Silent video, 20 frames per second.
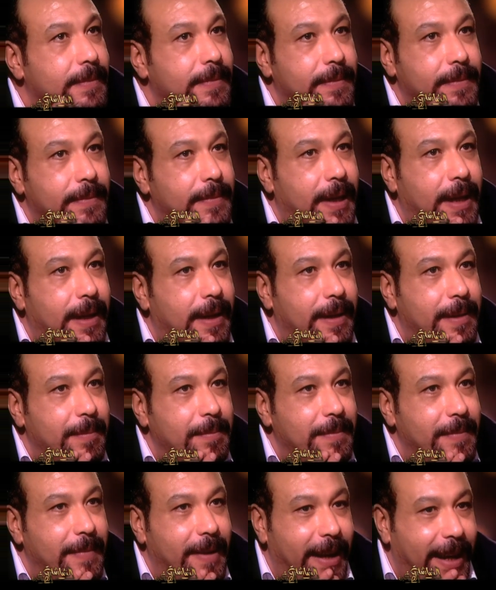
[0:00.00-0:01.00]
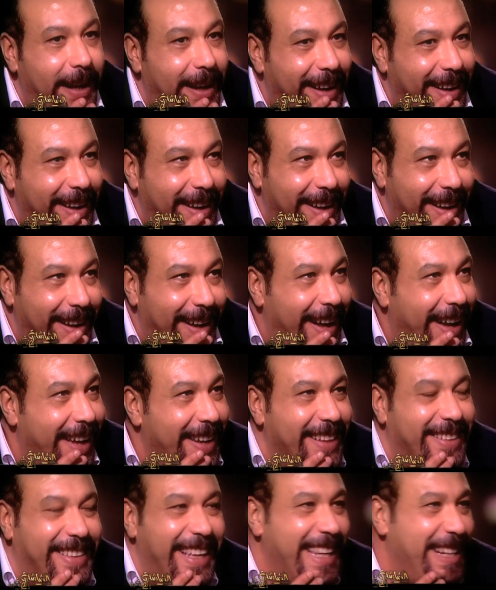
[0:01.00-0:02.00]
ما ما راحتش الصورة
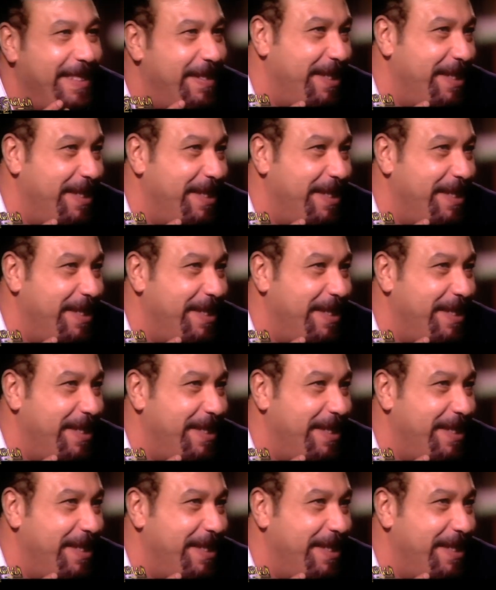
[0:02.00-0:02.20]
انا تقريبا